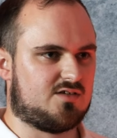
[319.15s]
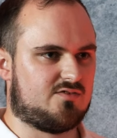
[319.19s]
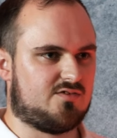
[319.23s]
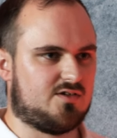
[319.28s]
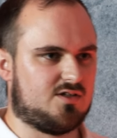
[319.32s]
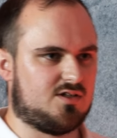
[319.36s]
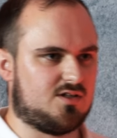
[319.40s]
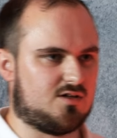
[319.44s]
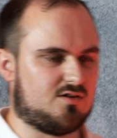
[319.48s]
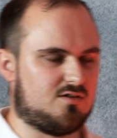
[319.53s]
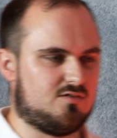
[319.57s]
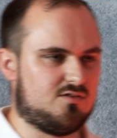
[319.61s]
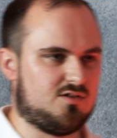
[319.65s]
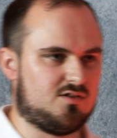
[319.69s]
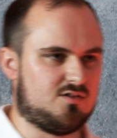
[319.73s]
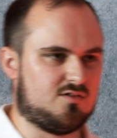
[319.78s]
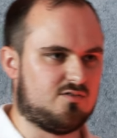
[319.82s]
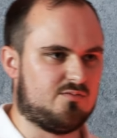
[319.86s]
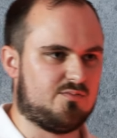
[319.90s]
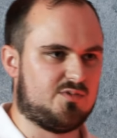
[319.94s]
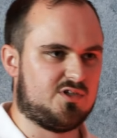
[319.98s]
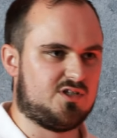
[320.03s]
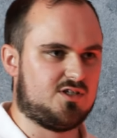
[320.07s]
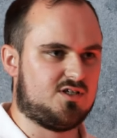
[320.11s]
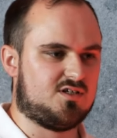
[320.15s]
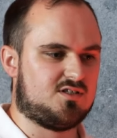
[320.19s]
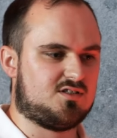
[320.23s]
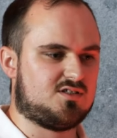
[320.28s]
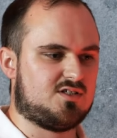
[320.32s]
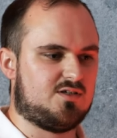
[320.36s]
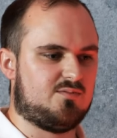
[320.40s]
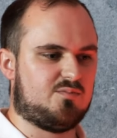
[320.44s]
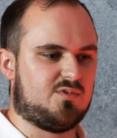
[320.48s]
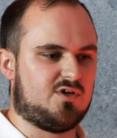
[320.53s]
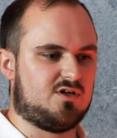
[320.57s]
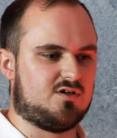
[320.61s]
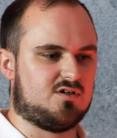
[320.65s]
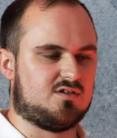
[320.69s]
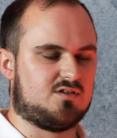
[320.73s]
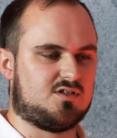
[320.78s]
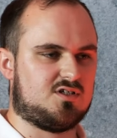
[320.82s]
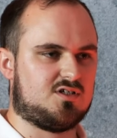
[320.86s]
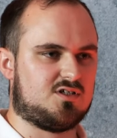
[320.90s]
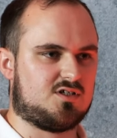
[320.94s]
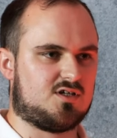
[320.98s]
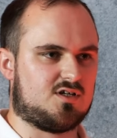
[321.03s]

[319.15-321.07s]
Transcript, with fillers: finde ich auch nicht unbedingt sympathisch.